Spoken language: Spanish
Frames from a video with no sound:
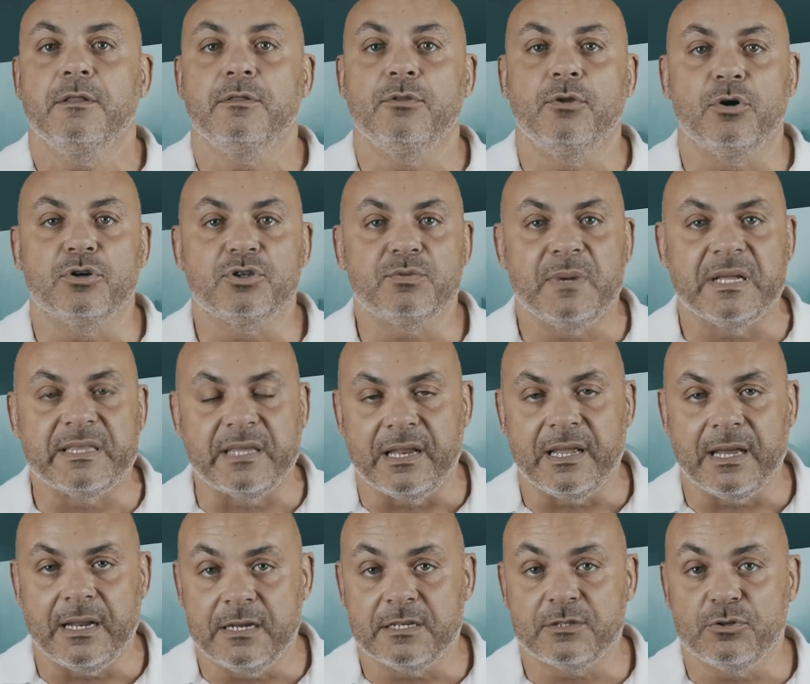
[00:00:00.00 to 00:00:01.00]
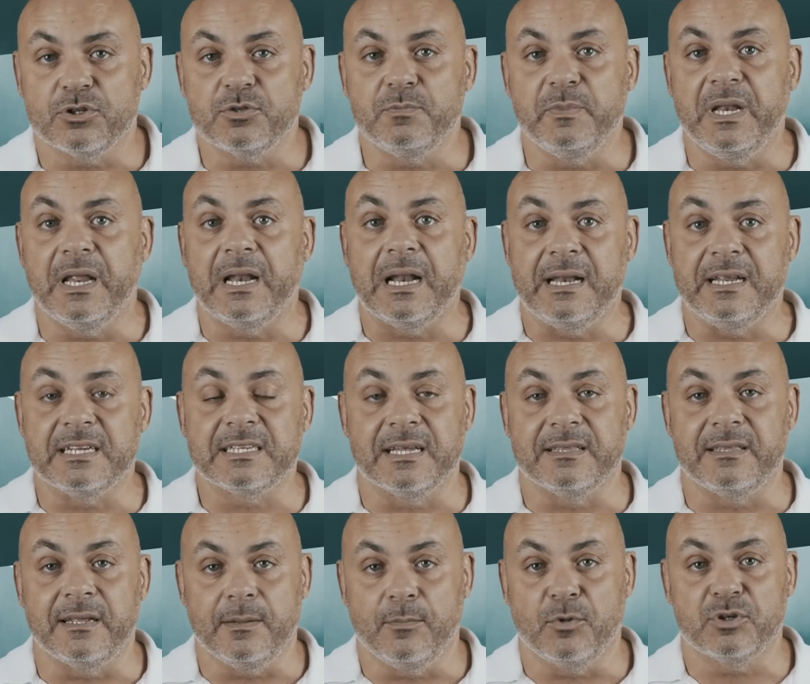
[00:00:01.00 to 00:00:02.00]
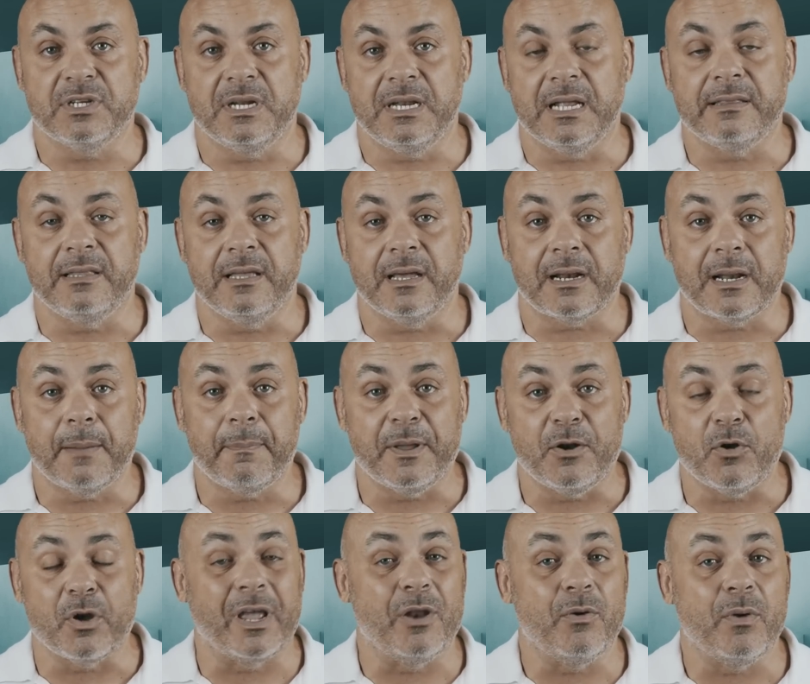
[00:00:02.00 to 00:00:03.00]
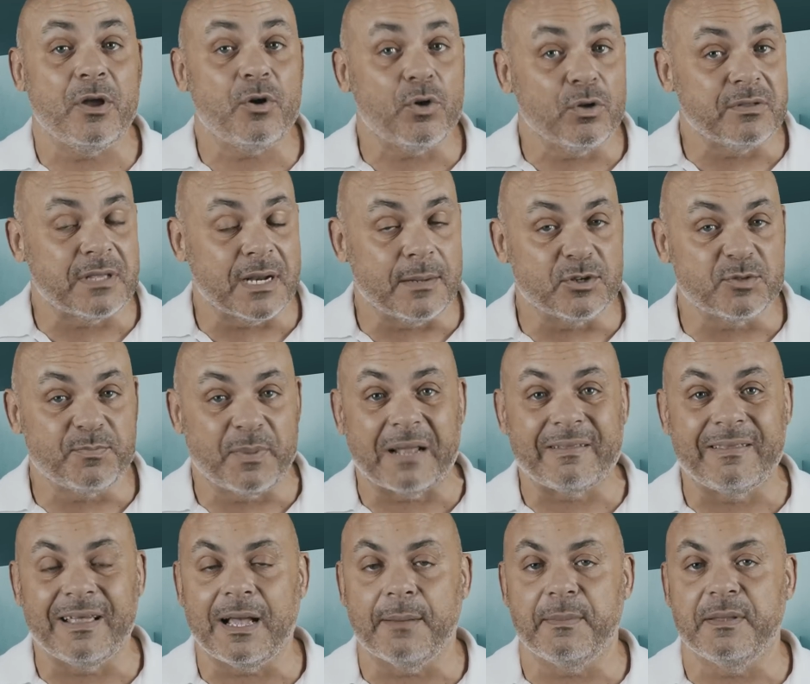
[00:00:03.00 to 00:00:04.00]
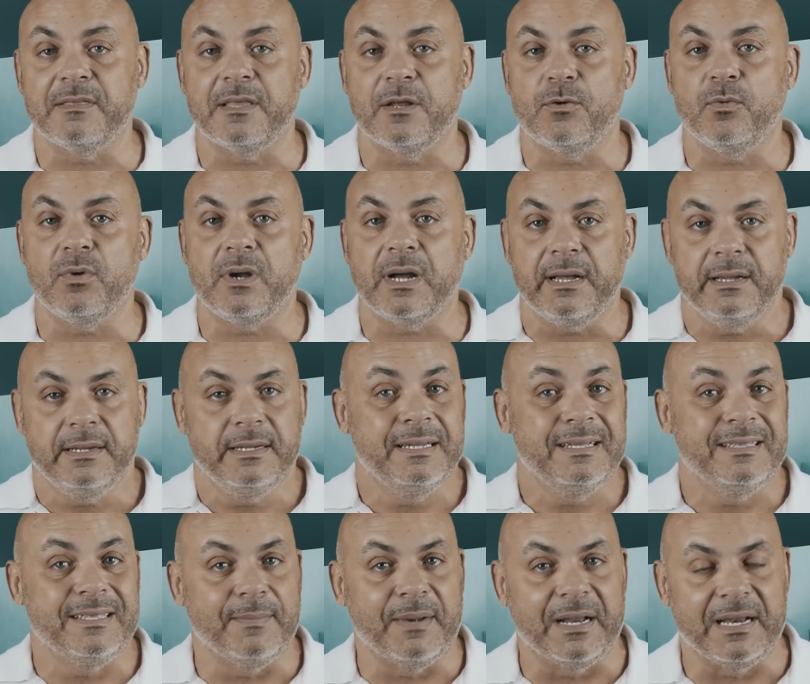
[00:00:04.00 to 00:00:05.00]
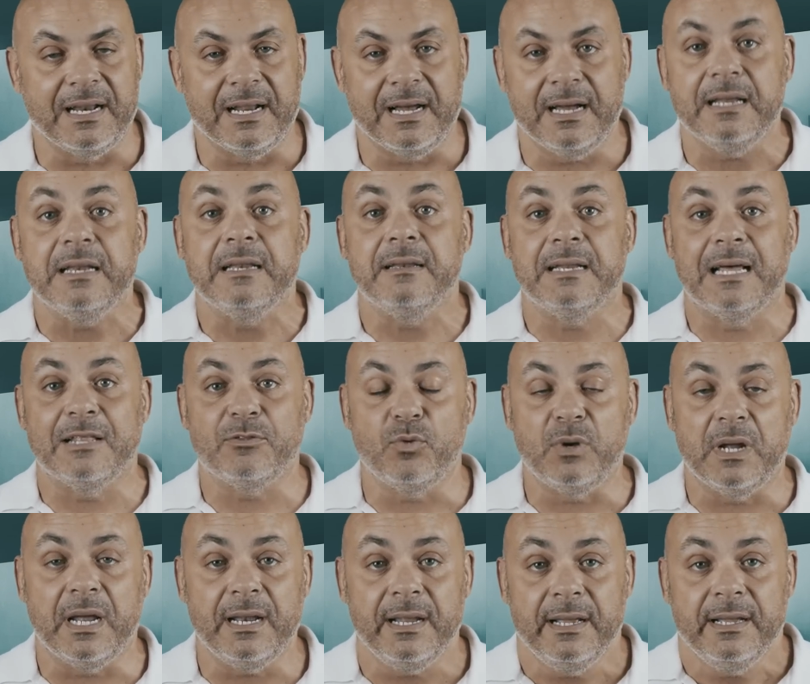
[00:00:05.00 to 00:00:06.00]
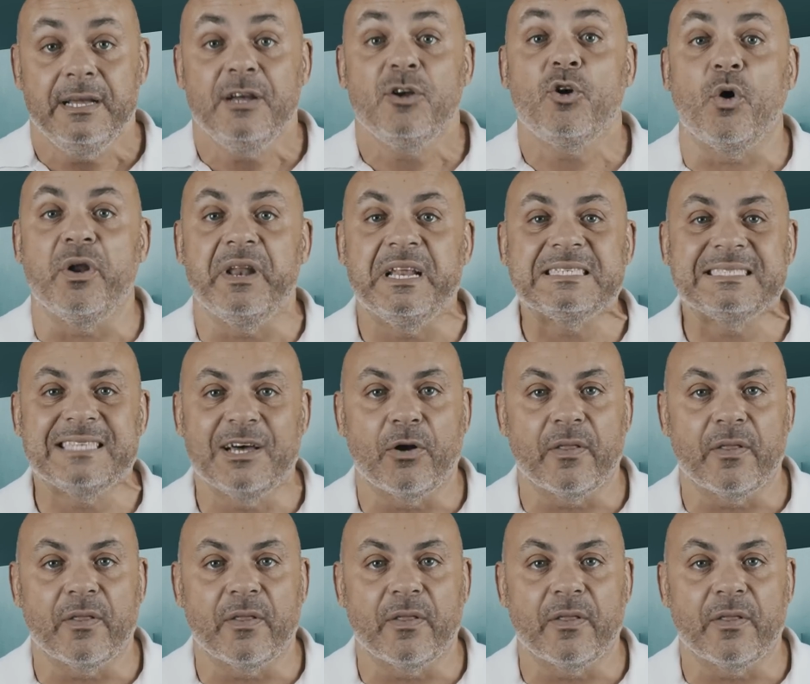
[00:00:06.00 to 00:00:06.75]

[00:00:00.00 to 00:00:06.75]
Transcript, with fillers: dos materiales, dos minerales que tenemos en la Tierra, pero que no encontramos prácticamente nunca de manera natural con esta